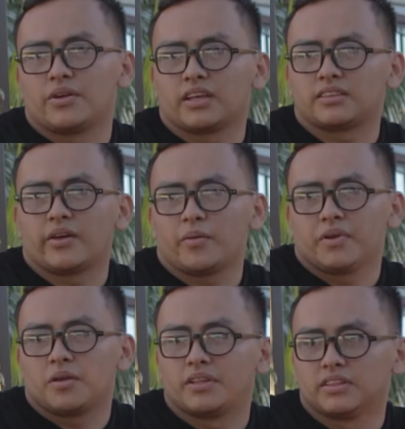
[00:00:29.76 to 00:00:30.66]
verdad estaba
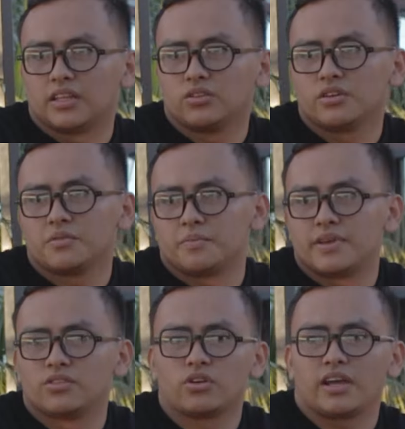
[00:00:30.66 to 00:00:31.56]
experimentando y
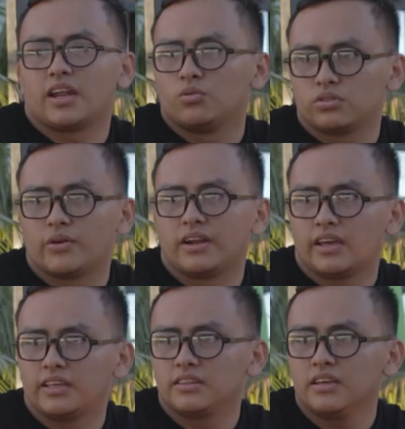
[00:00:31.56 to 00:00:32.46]
viendo qué le gustaba a
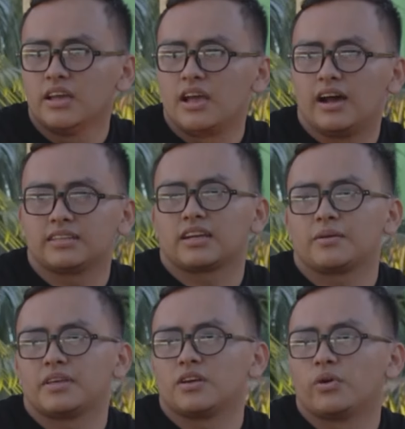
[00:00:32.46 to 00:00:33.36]
la gente, hasta
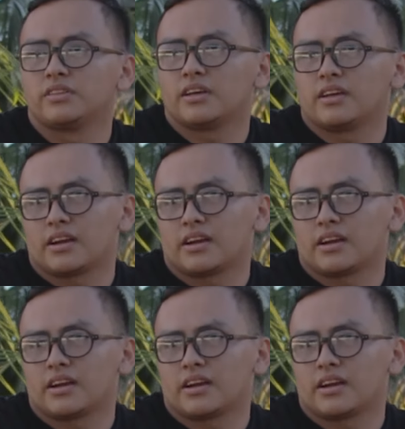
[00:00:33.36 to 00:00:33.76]
que me di cuenta de